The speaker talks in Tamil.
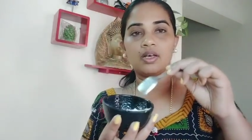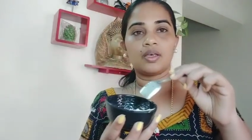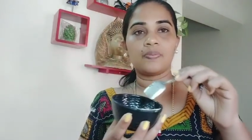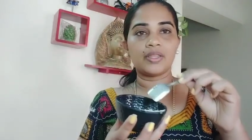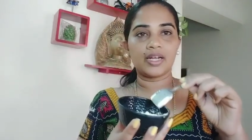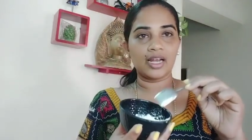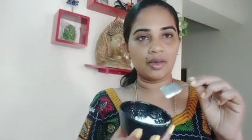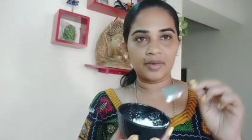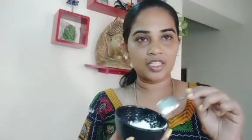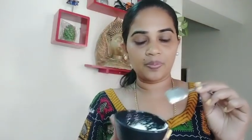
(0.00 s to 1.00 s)
இப்போ இதை நல்லா
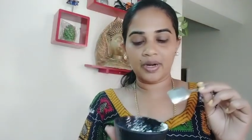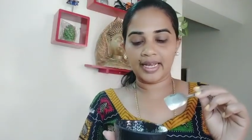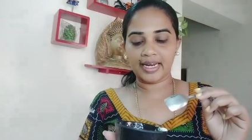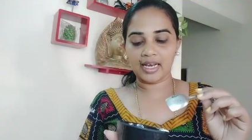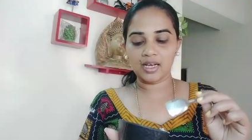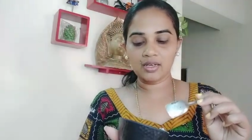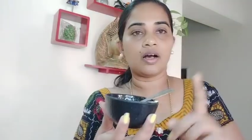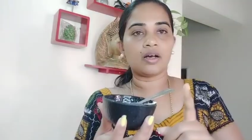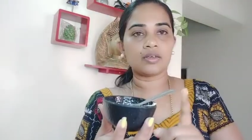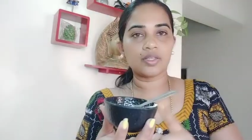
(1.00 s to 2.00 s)
மிக்ஸ் பண்ணிக்கலாம்
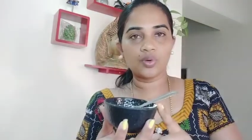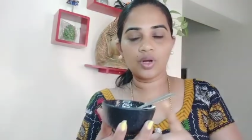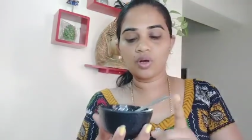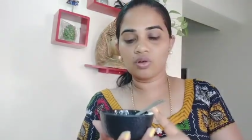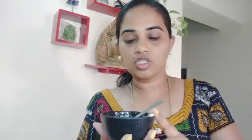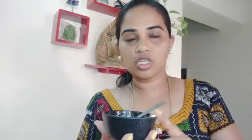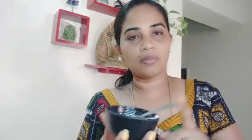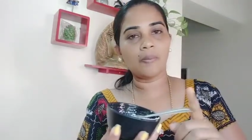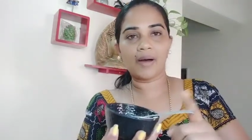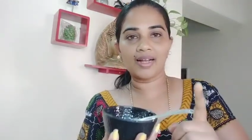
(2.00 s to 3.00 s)
இது கூட
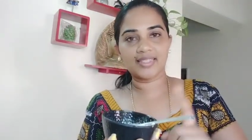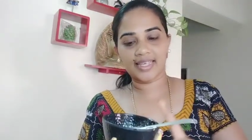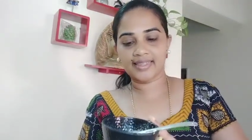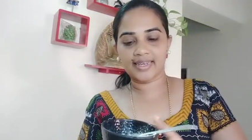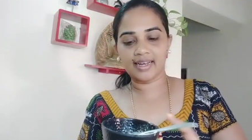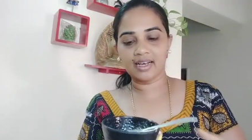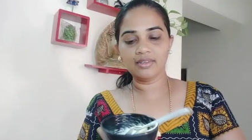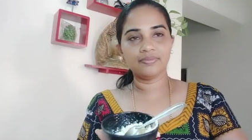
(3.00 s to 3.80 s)
கொஞ்சமாக பால் சேர்த்துக்கலாம்